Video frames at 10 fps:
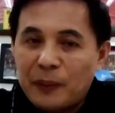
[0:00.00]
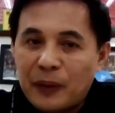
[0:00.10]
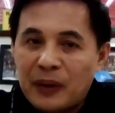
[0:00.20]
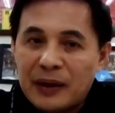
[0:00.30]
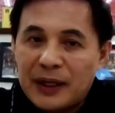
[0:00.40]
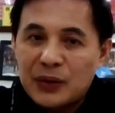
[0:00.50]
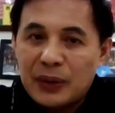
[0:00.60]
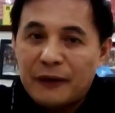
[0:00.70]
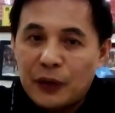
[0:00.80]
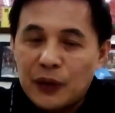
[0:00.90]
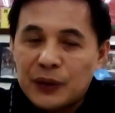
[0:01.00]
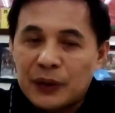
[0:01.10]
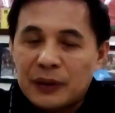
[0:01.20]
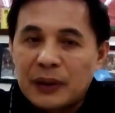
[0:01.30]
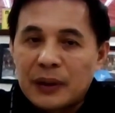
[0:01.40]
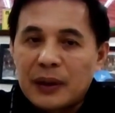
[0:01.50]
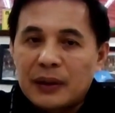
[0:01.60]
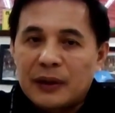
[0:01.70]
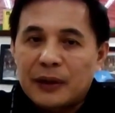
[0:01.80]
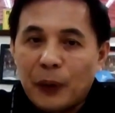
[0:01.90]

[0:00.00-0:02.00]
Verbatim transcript: Meron pong uh, gradual infusion